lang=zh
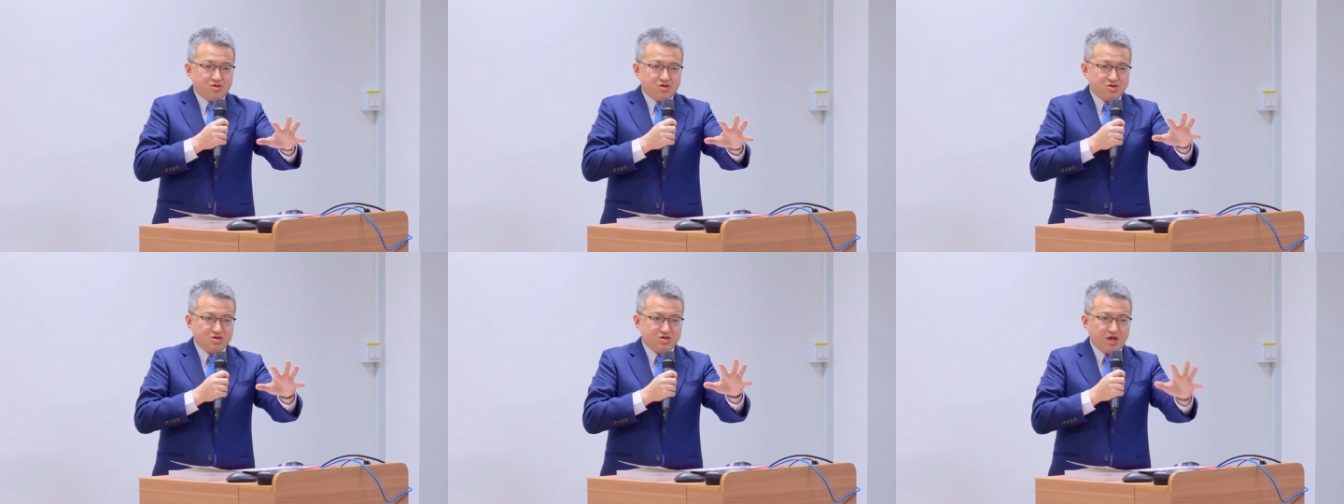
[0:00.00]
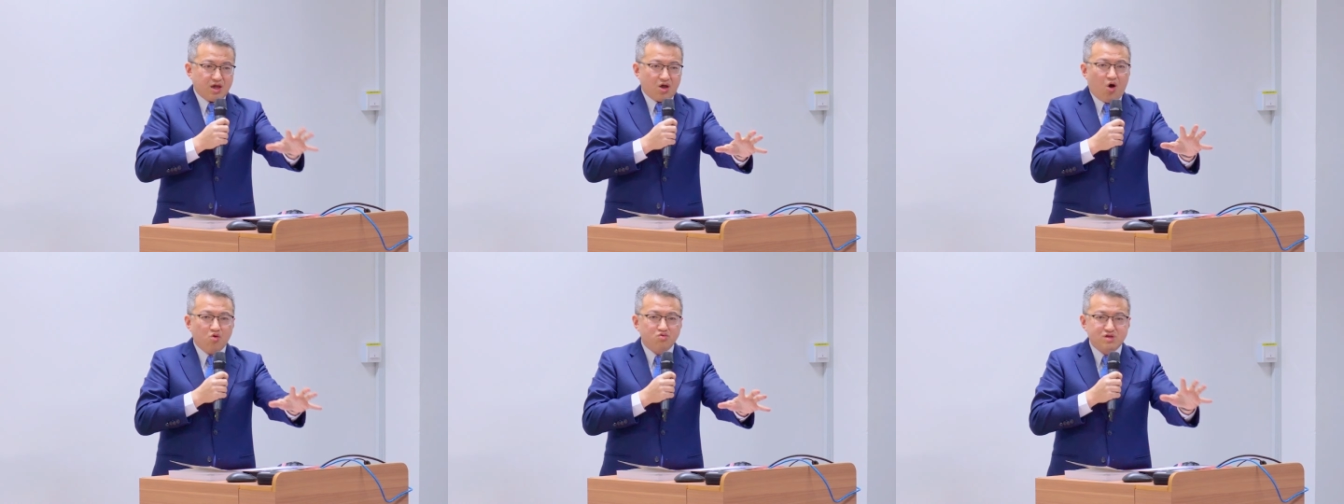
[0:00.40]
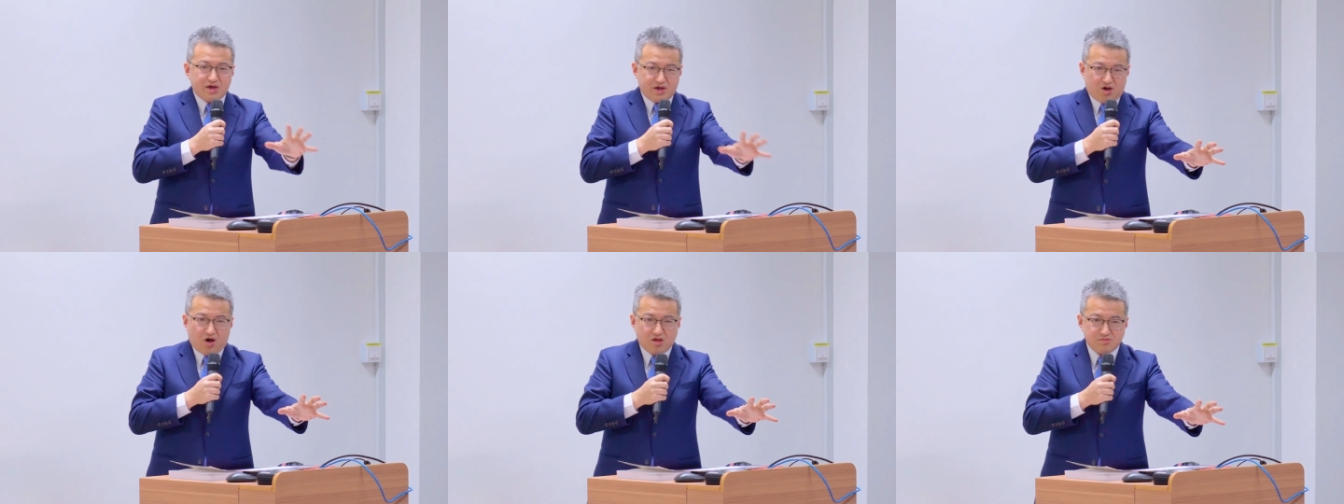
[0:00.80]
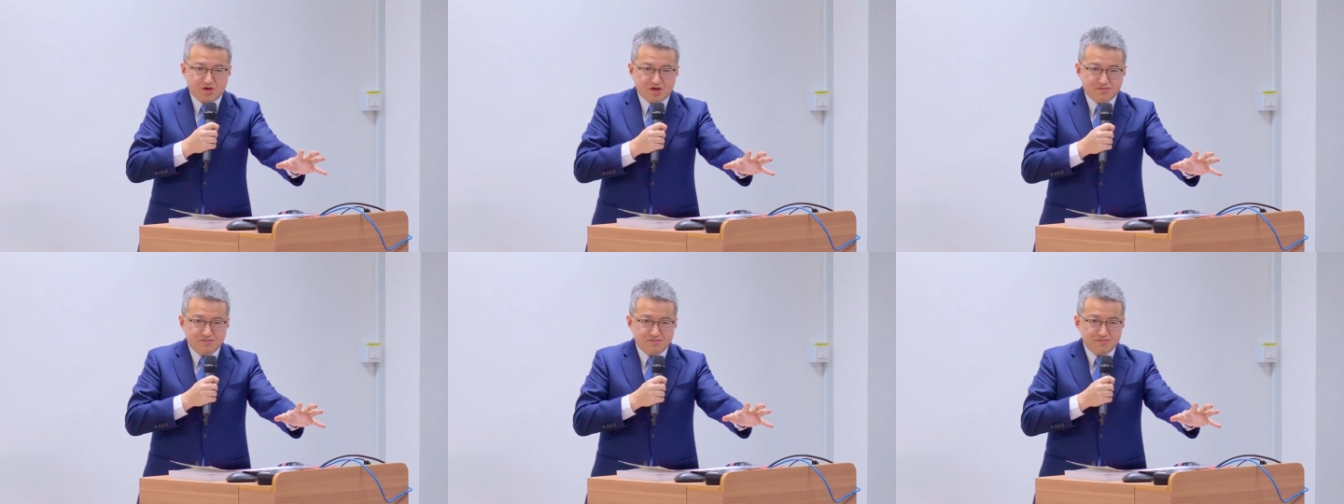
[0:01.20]
Stakeholder Economy，
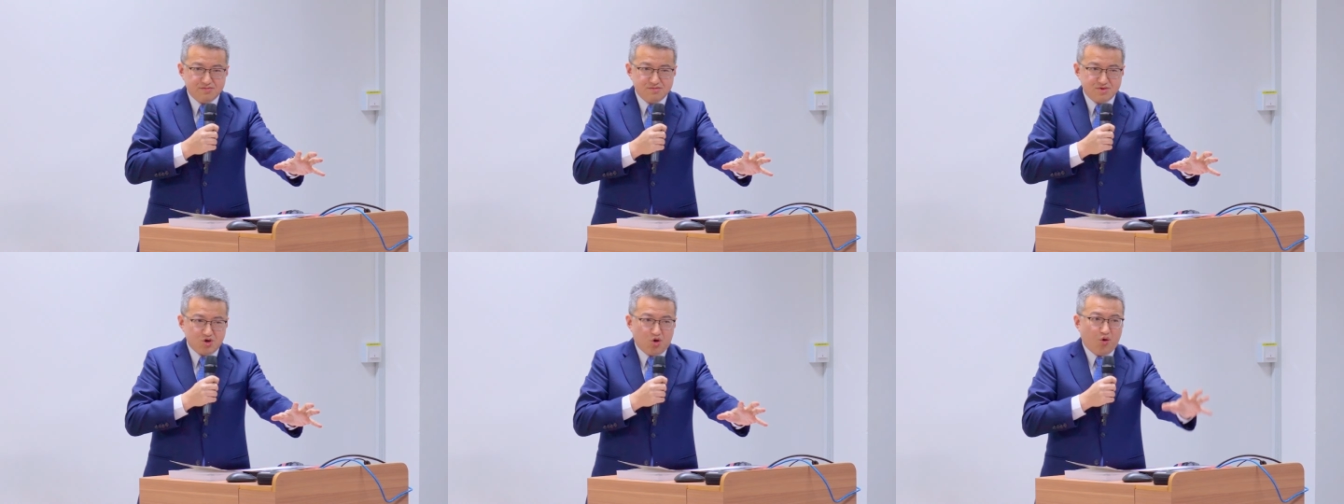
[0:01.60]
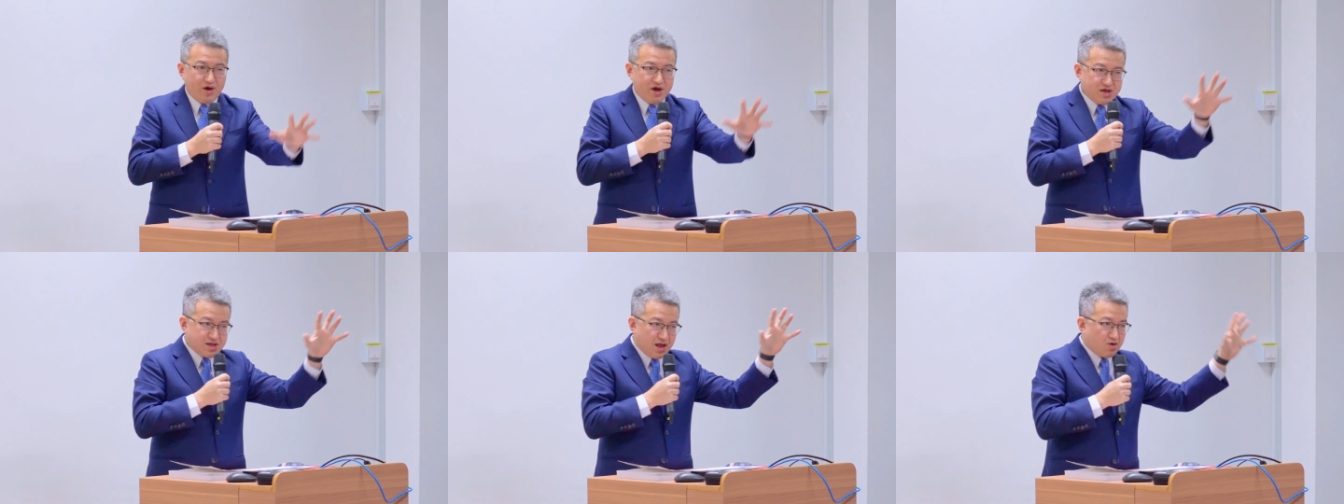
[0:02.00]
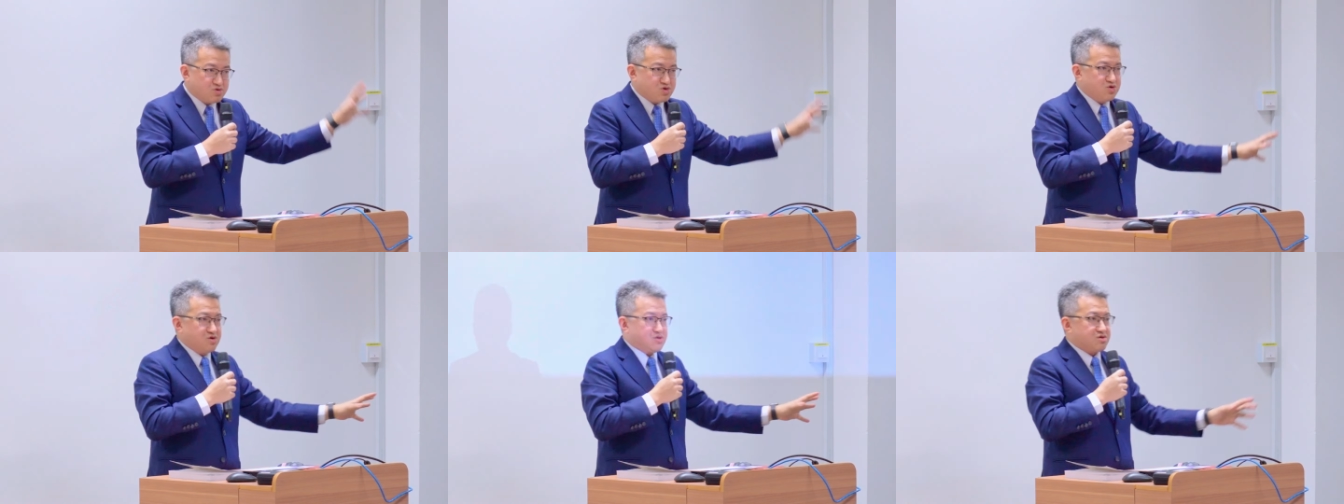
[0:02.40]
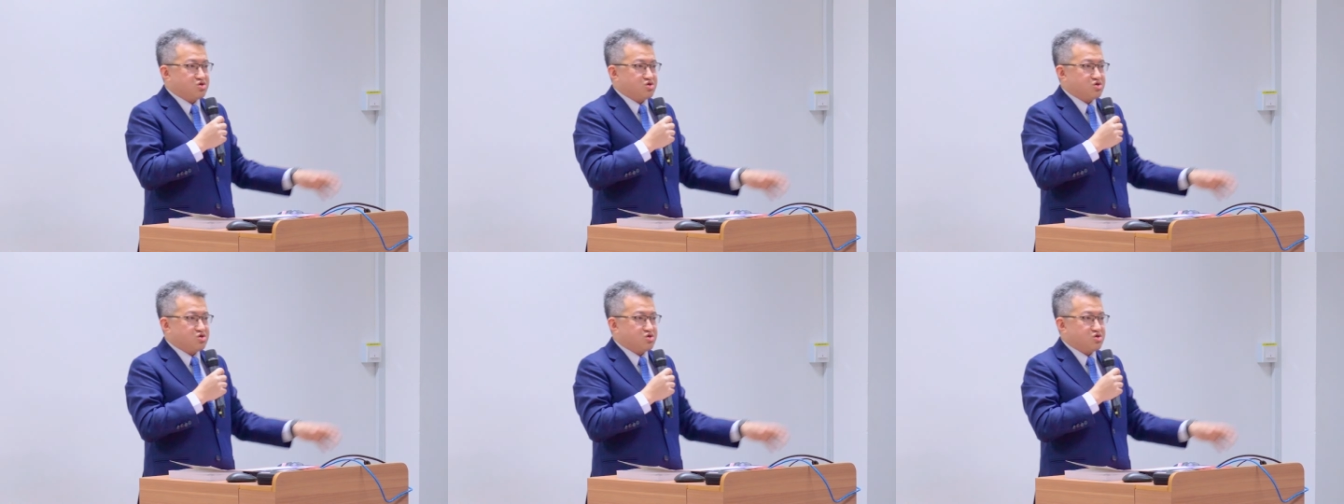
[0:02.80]
就回到去